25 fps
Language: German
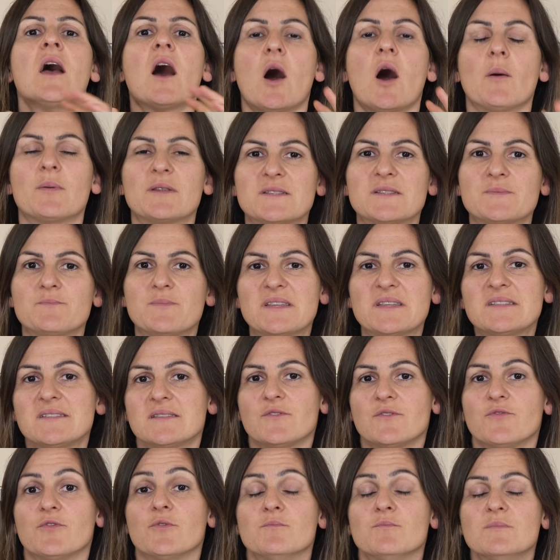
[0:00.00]
Aber das
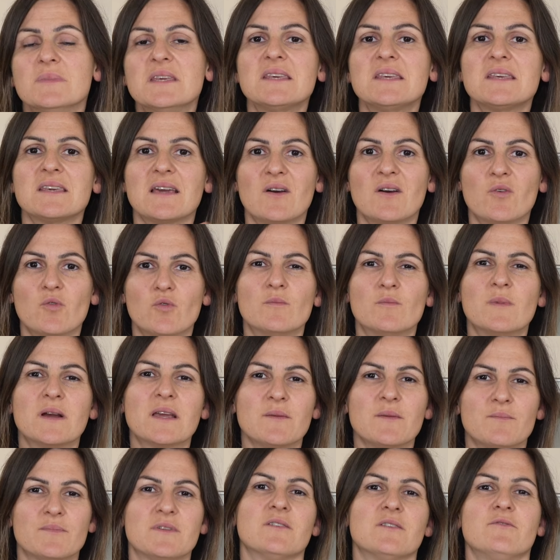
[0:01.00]
Beste für mich Aroma
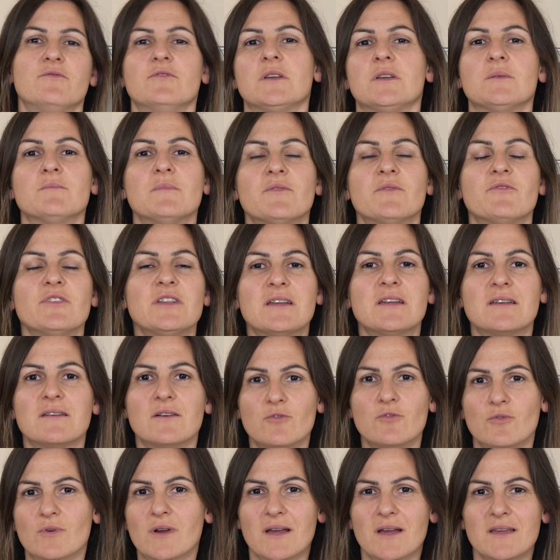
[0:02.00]
gibt einfach immer wieder
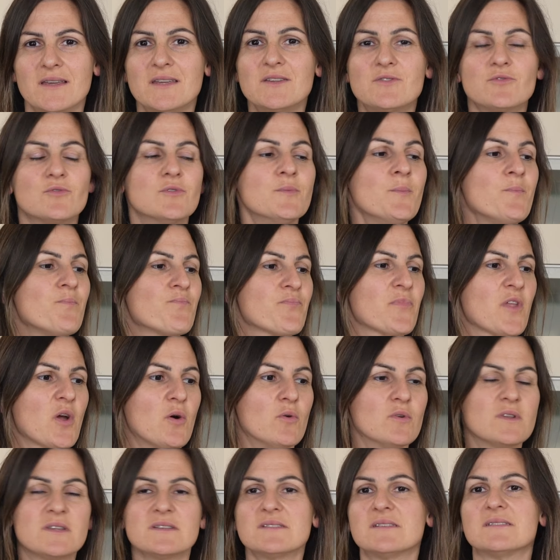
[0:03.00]
der Hokkaido.
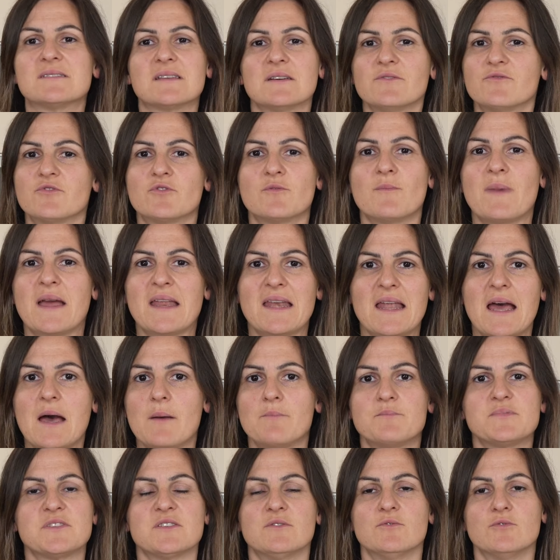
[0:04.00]
Und das ist einfach mein
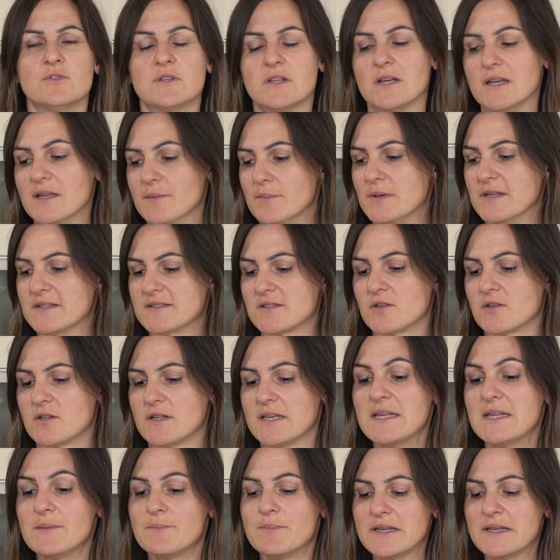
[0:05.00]
absoluter
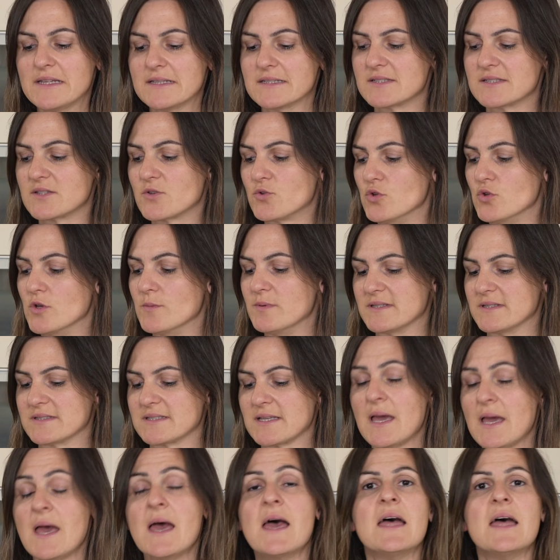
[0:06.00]
Lieblingskürbis.